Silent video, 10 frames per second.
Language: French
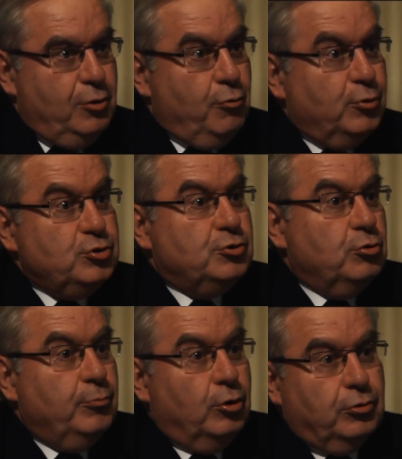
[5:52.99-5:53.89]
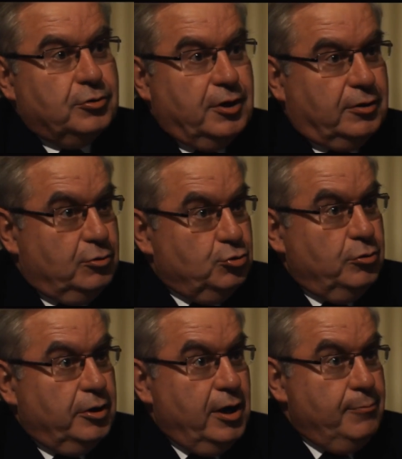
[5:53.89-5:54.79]
Le positionnement dans certaines
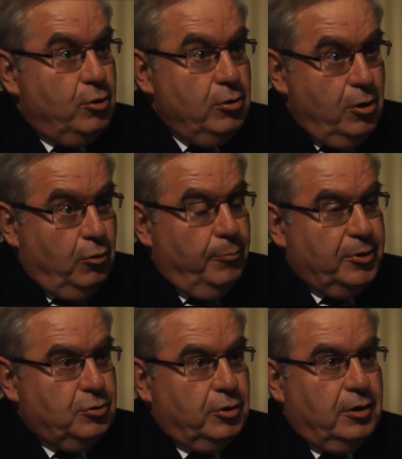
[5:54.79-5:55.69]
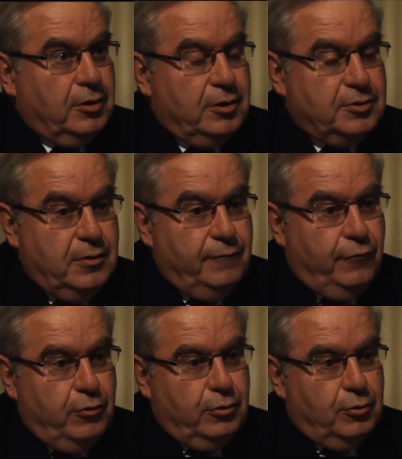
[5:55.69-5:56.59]
zones également représente un signe
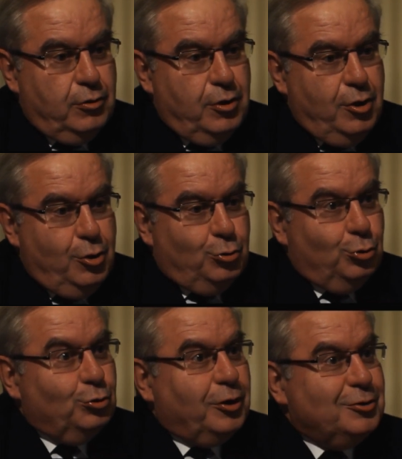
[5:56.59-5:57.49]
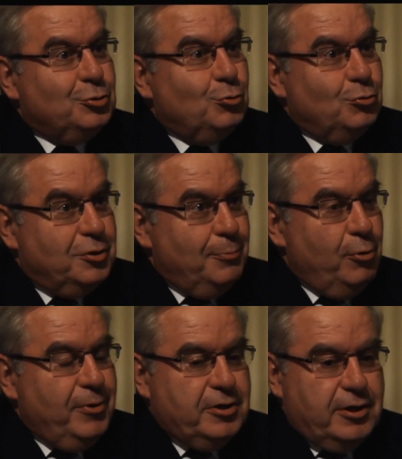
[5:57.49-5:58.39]
fort de notre action
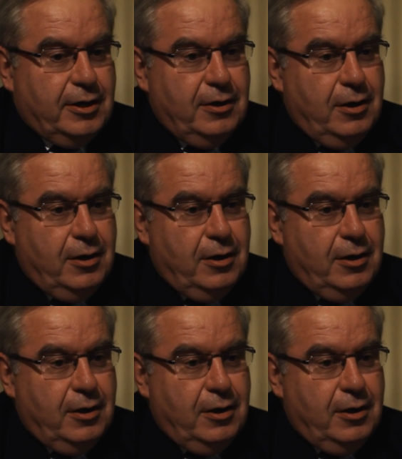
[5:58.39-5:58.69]
diplomatique.